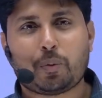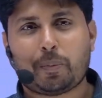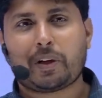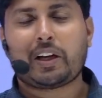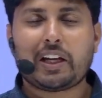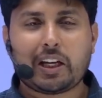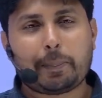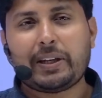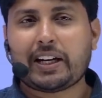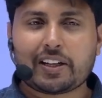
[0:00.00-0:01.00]
वो वाला ए
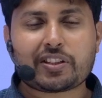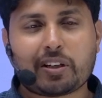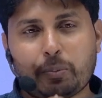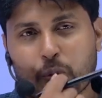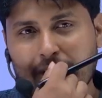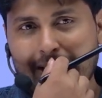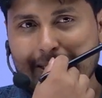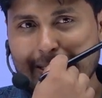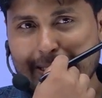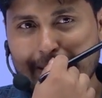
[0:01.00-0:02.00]
बी एटलीस्ट कम्यूट करना
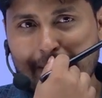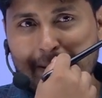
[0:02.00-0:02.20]
चाहिए